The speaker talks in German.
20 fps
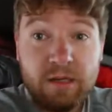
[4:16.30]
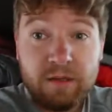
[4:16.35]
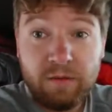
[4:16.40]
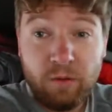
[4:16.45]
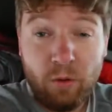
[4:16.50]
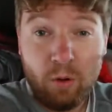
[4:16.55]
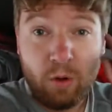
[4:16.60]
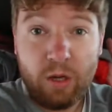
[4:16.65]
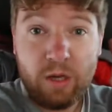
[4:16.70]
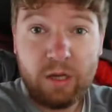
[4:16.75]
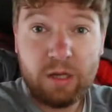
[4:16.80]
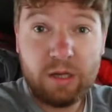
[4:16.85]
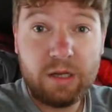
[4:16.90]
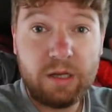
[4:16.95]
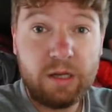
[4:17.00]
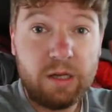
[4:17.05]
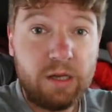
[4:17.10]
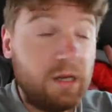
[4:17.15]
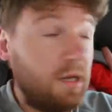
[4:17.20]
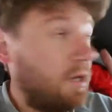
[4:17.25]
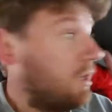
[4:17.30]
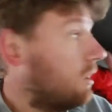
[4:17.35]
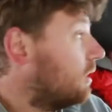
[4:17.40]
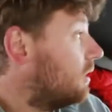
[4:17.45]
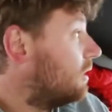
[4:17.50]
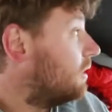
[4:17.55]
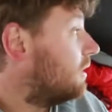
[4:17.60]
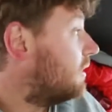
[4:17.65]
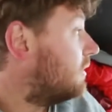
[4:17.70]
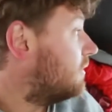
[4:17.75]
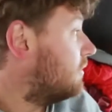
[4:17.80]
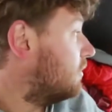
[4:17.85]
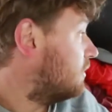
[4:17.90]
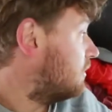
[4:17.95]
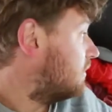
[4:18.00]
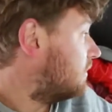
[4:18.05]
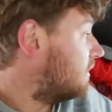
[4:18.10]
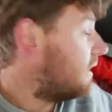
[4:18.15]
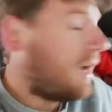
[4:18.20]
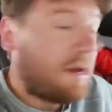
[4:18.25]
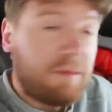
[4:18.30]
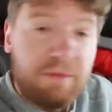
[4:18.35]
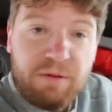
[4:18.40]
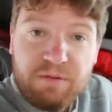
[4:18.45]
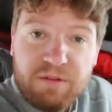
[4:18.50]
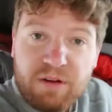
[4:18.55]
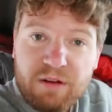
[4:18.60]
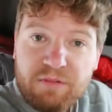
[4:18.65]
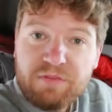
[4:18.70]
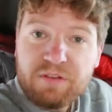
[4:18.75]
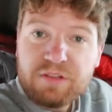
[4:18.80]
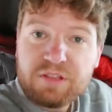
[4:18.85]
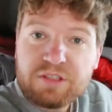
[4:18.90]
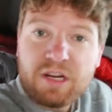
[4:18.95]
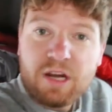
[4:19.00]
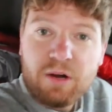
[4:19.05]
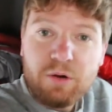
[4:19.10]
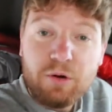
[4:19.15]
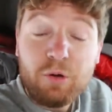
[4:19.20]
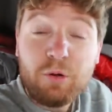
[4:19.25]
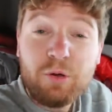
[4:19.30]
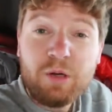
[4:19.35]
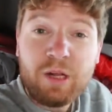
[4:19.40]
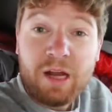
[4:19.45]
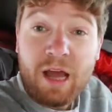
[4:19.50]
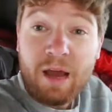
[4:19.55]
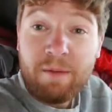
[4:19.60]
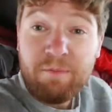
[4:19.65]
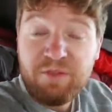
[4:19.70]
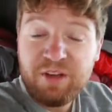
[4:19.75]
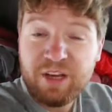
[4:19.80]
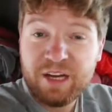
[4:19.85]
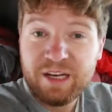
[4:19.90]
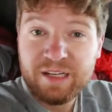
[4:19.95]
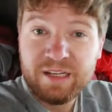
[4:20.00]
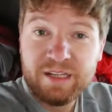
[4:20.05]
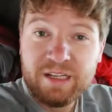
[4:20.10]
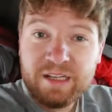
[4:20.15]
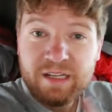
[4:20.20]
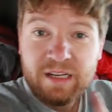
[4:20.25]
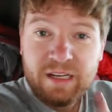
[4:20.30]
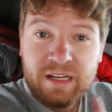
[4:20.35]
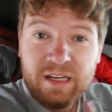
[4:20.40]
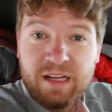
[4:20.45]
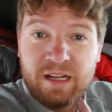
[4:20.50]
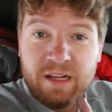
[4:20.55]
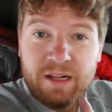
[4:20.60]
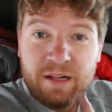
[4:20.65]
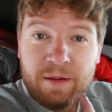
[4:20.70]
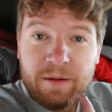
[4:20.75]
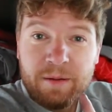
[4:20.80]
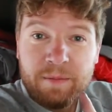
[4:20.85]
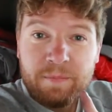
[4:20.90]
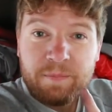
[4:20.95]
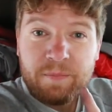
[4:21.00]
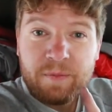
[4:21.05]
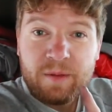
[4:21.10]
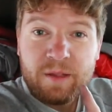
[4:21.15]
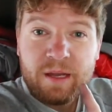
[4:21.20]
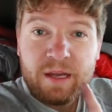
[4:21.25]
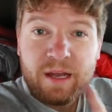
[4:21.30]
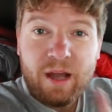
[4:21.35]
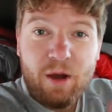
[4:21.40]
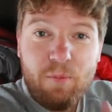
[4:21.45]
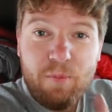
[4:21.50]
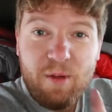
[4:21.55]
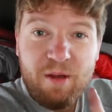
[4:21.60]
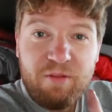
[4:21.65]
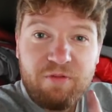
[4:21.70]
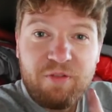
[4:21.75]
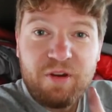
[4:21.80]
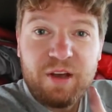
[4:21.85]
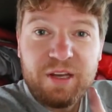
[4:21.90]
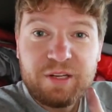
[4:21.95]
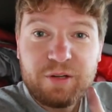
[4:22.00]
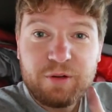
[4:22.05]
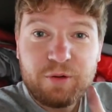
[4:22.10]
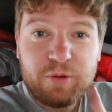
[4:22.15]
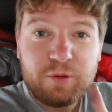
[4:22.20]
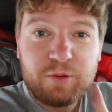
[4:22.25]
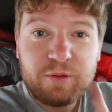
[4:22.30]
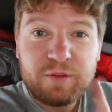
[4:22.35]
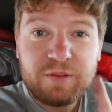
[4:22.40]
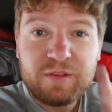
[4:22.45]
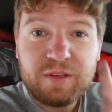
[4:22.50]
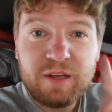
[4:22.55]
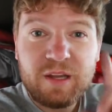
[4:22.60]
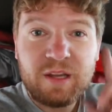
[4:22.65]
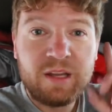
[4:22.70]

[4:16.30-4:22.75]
So, jetzt noch das Kabel wieder verstauen und dann haben wir Raumerweiterungs...